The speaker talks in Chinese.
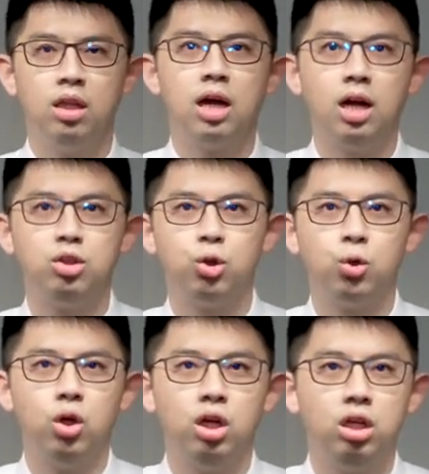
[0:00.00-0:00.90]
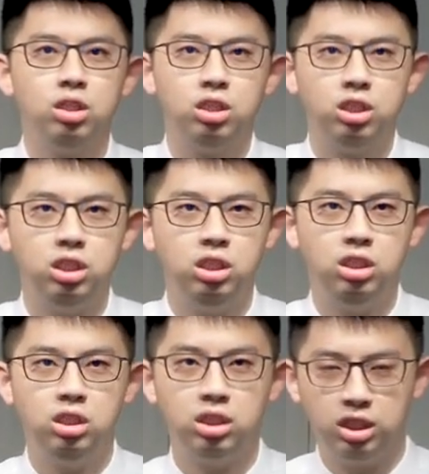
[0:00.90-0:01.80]
他就
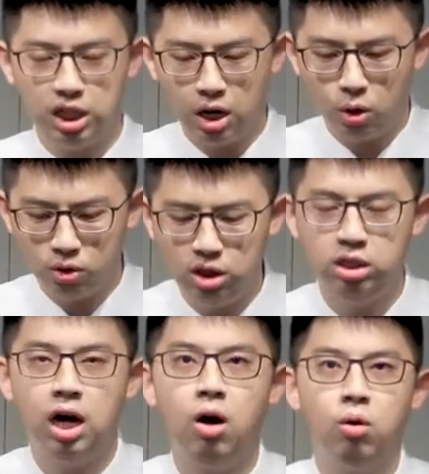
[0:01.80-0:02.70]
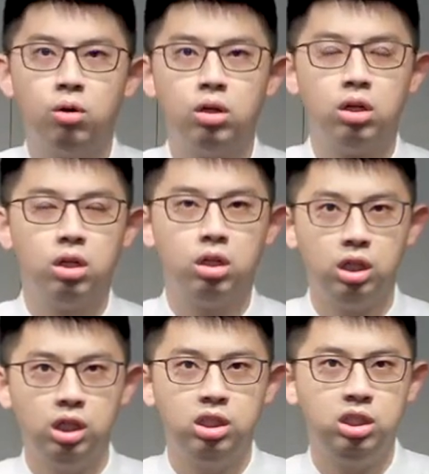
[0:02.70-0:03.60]
心骄气傲，
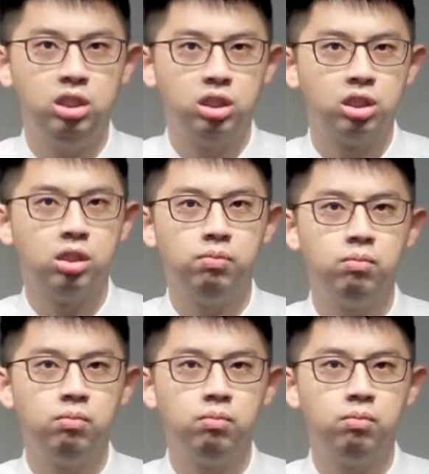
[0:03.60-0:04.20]
离弃了神。